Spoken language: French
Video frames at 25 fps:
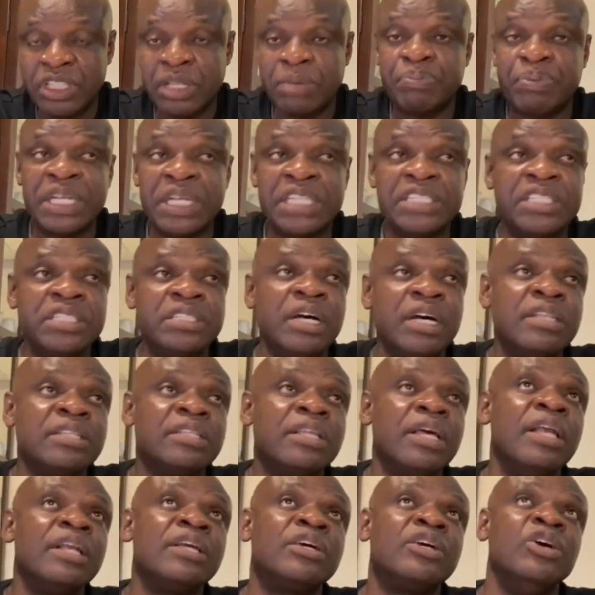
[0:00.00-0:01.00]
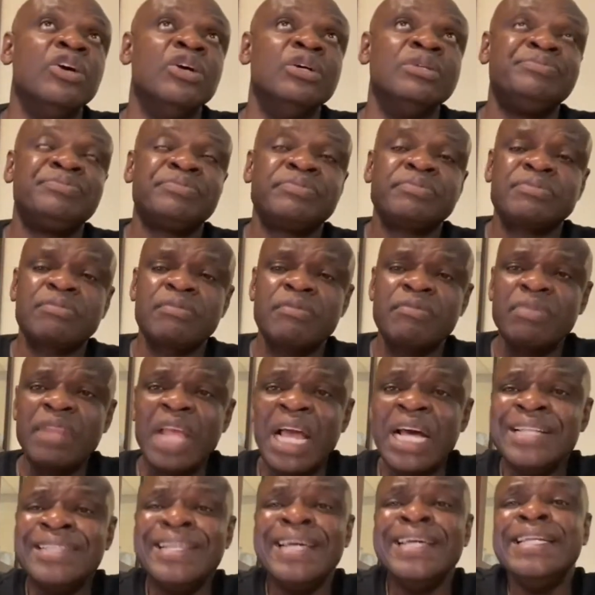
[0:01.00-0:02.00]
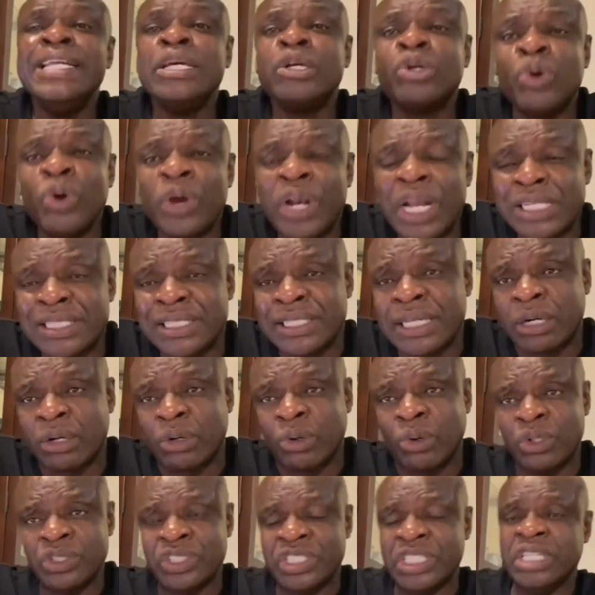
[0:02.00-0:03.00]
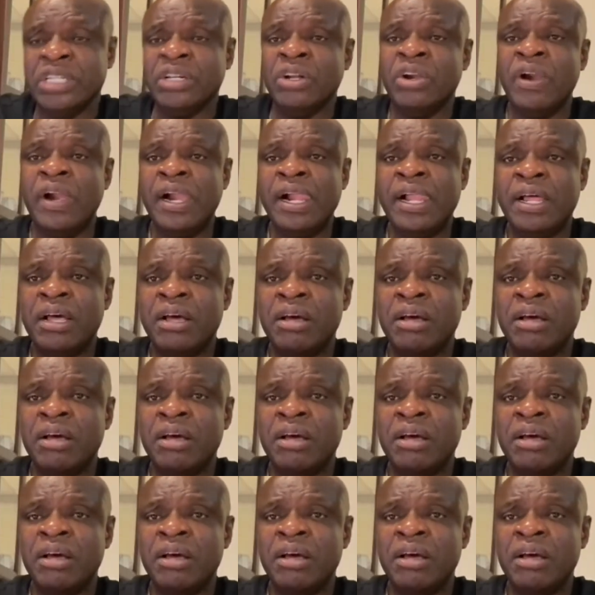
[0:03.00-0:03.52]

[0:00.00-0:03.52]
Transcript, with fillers: vu des présidents tels que des Nicolas Sarkozy,